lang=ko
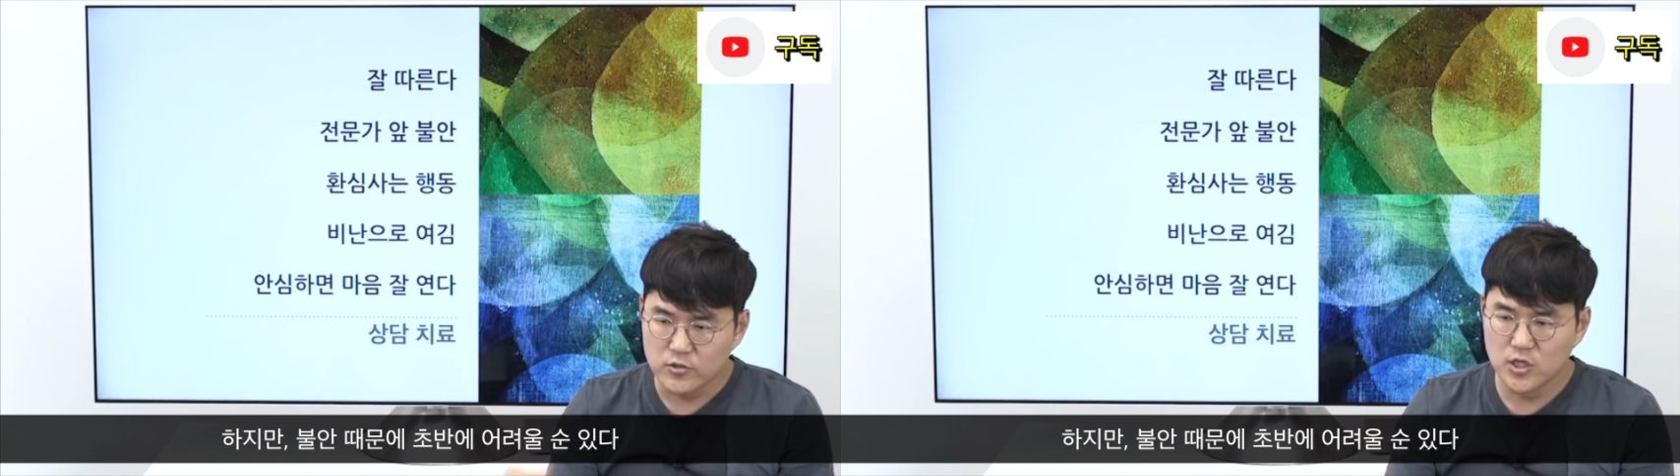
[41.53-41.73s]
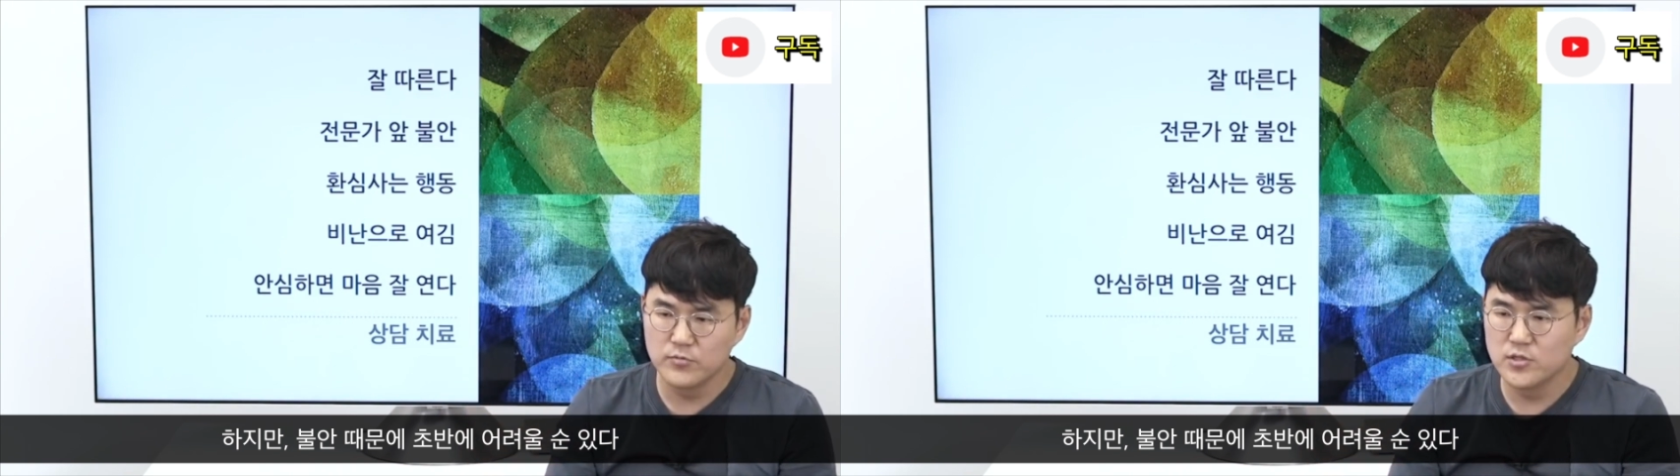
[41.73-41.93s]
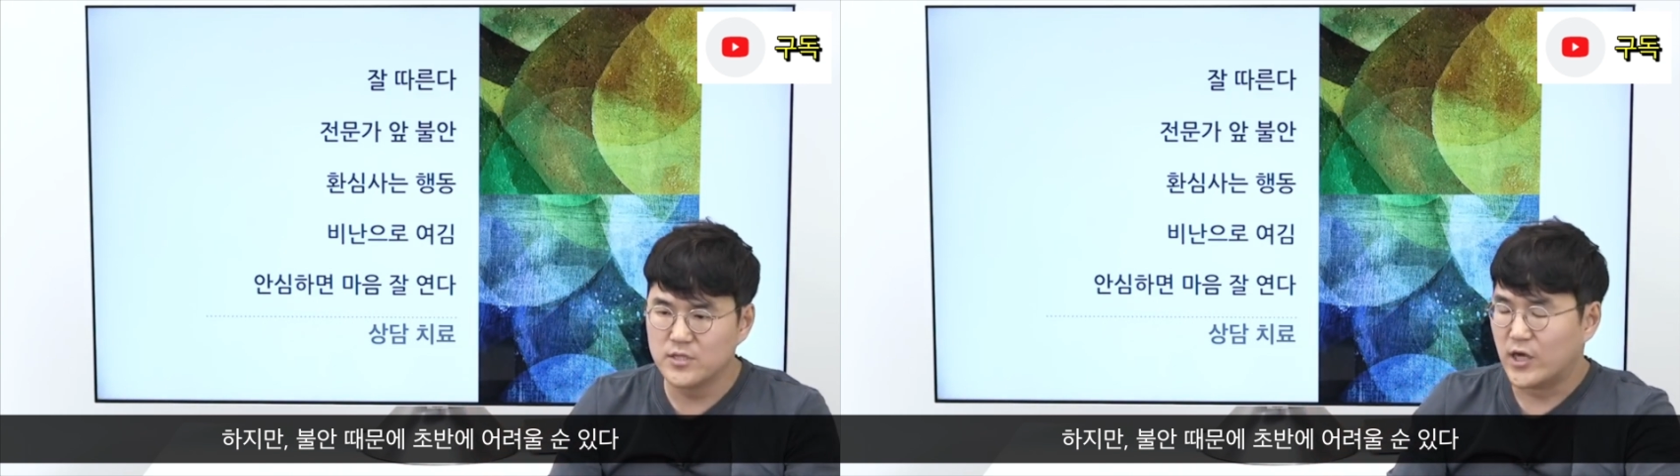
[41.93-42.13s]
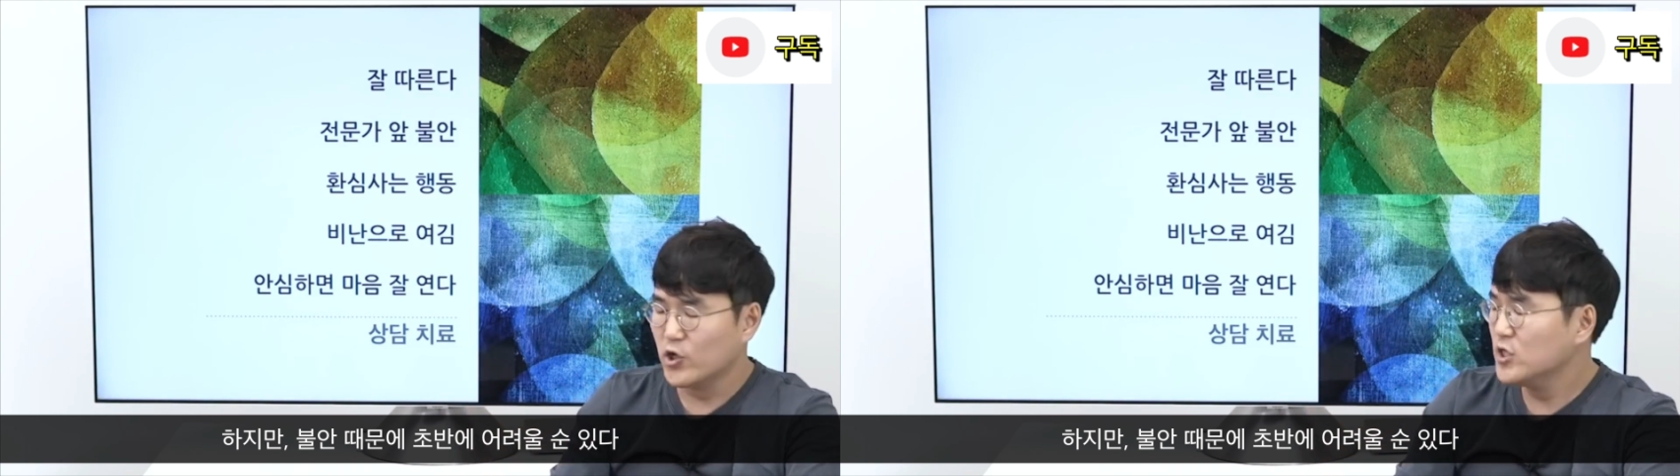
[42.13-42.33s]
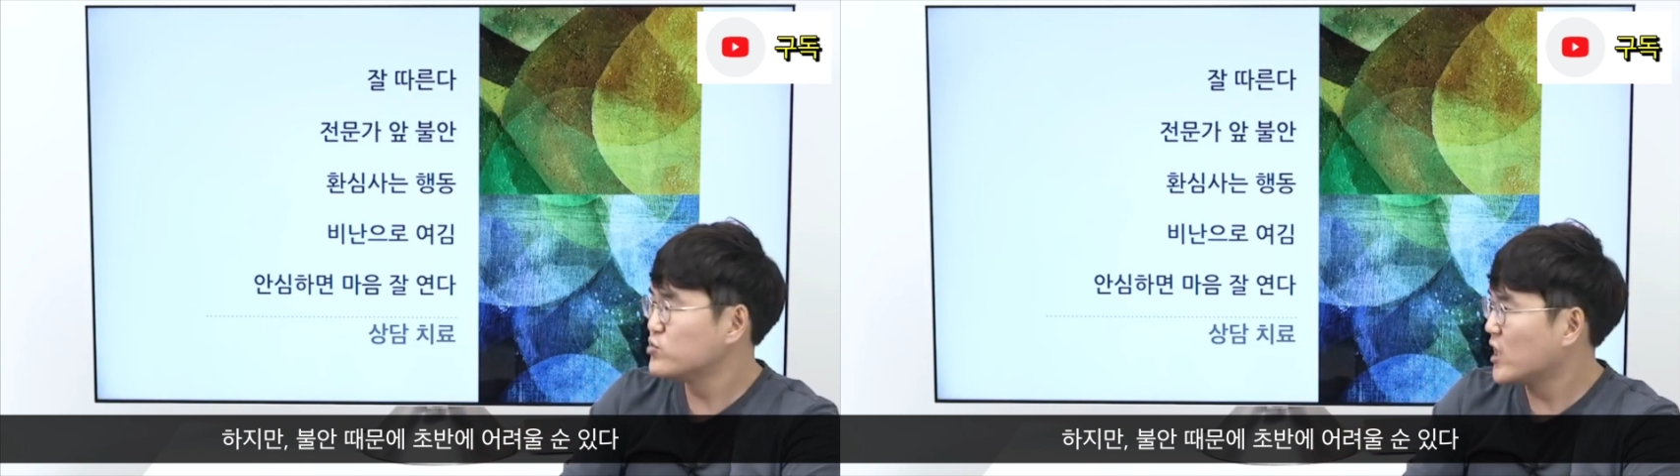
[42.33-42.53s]
그러면은
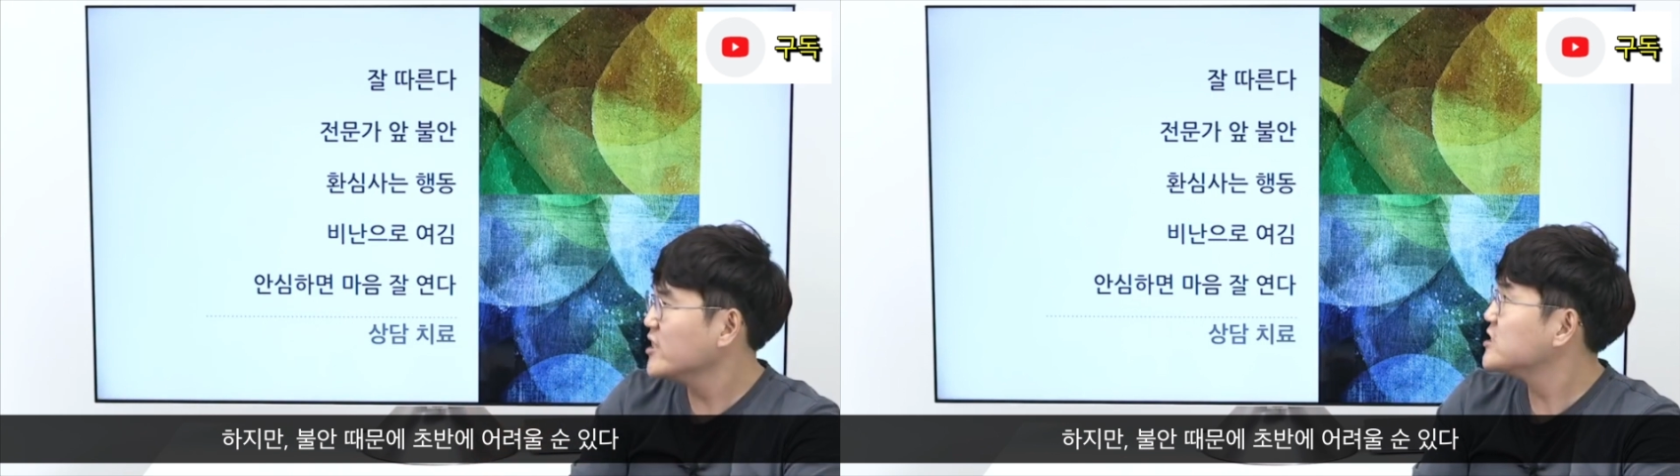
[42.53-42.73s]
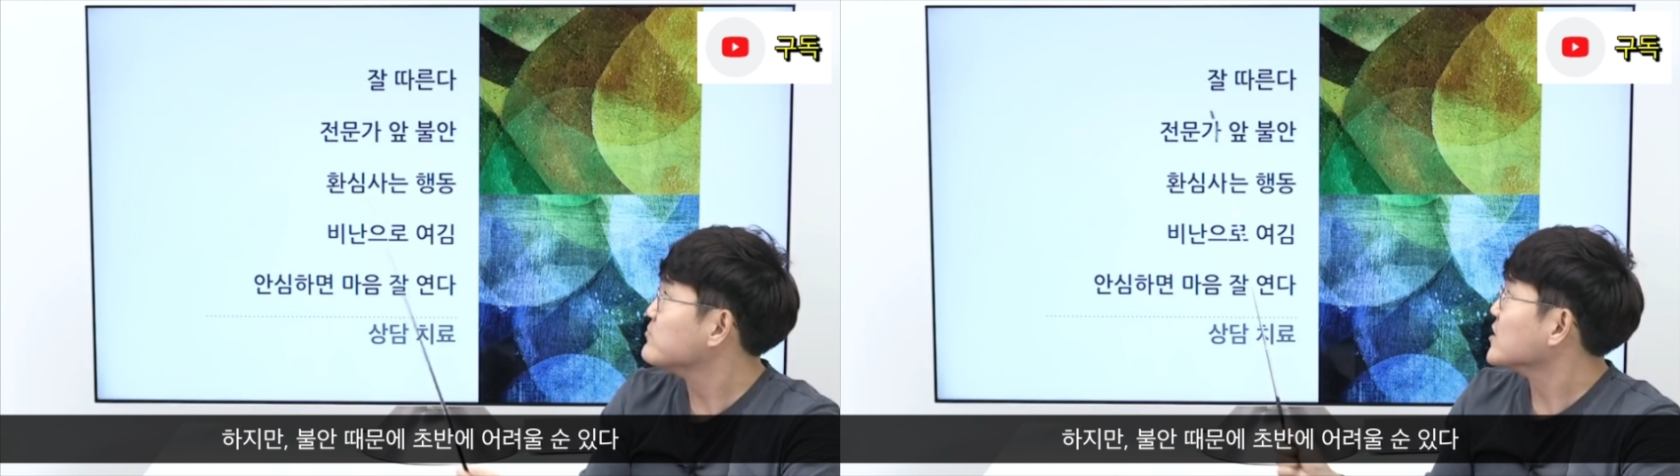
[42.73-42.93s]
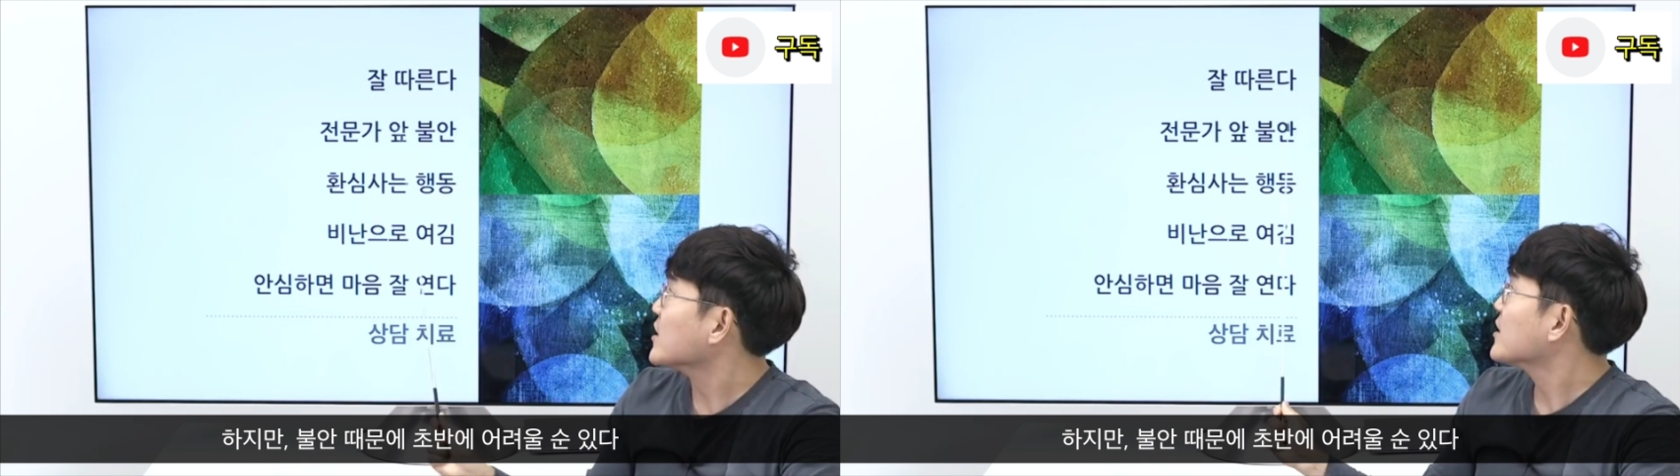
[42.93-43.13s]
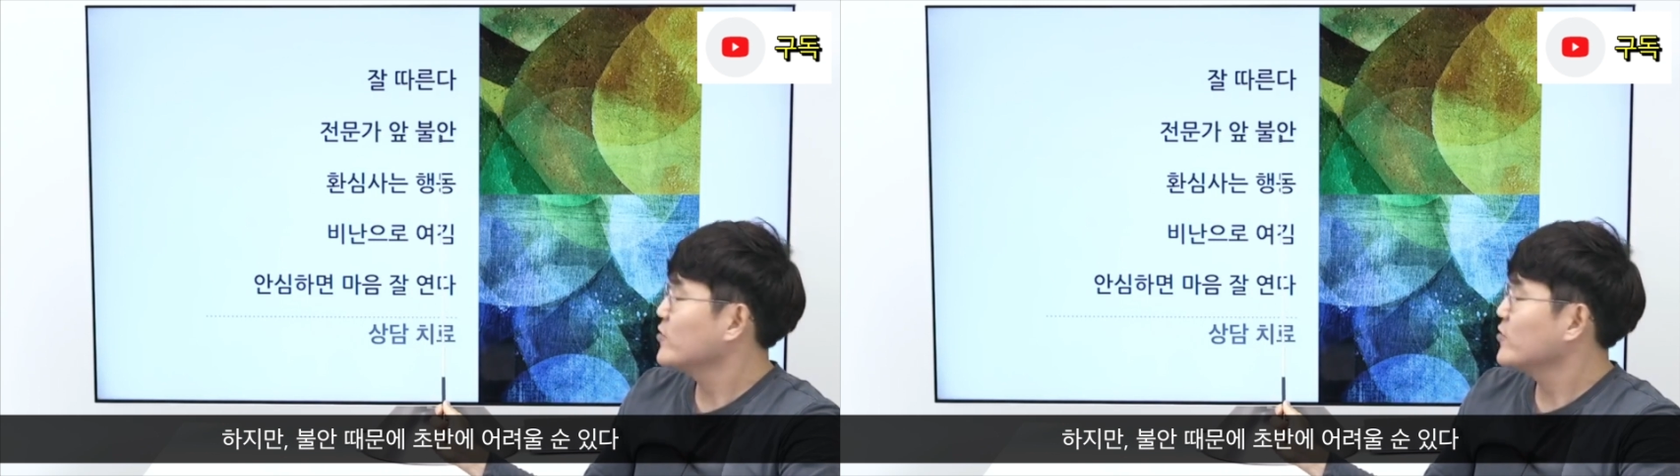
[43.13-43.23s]
당연히 불안해집니다.